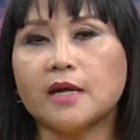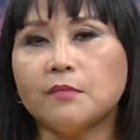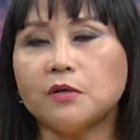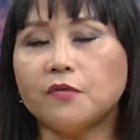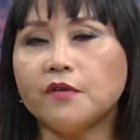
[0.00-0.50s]

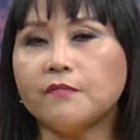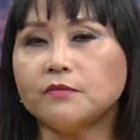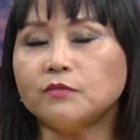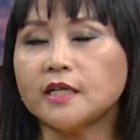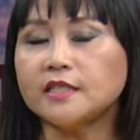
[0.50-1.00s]
ơn quý vị và
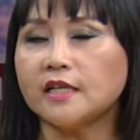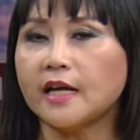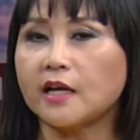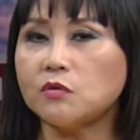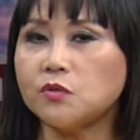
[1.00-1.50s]
chúng ta trở
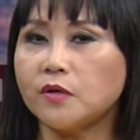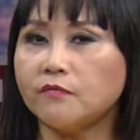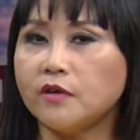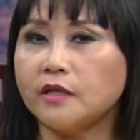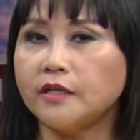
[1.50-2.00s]
lại câu
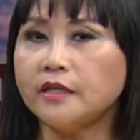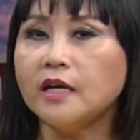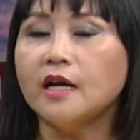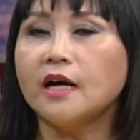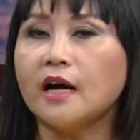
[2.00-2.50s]
chuyện với
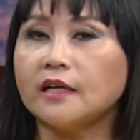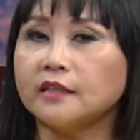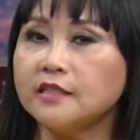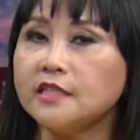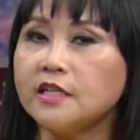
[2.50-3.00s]
uh,
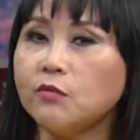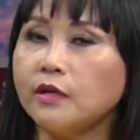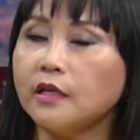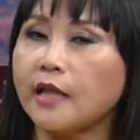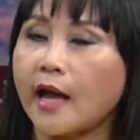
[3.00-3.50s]
tiến sĩ Nguyễn
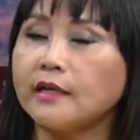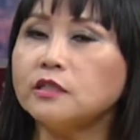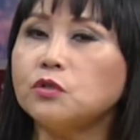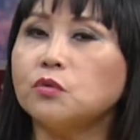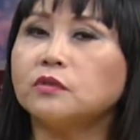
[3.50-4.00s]
Đình Thắng,
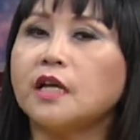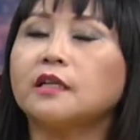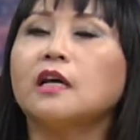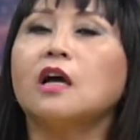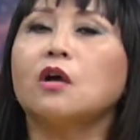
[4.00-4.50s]
chủ tịch
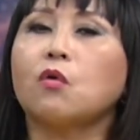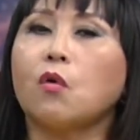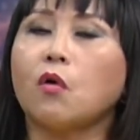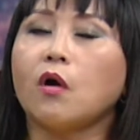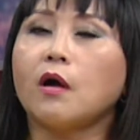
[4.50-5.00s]

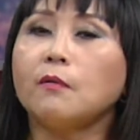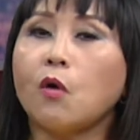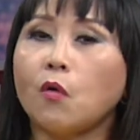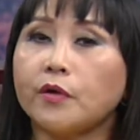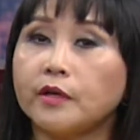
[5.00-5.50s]
của
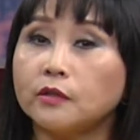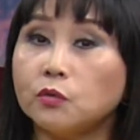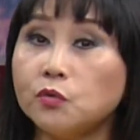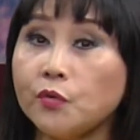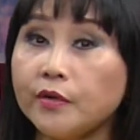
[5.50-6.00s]
Hội
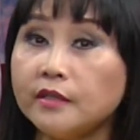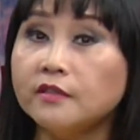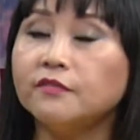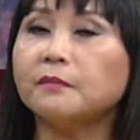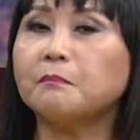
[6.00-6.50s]
Cứu người
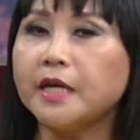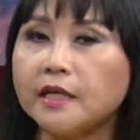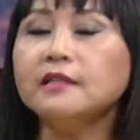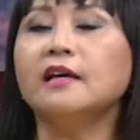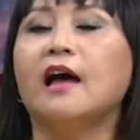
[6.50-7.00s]
Ngừ Vượt Biển.